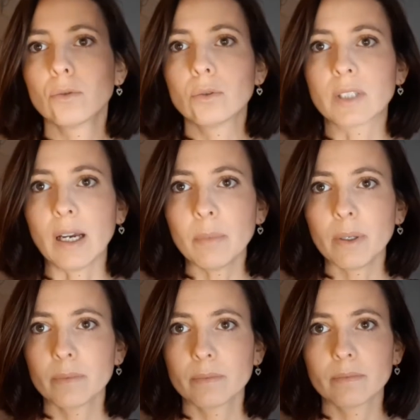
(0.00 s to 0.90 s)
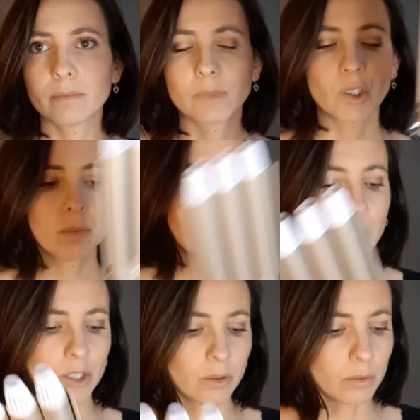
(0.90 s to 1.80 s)
Toute simple, comme on
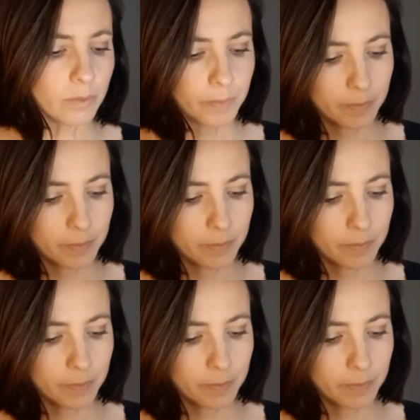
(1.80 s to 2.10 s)
a chez nous.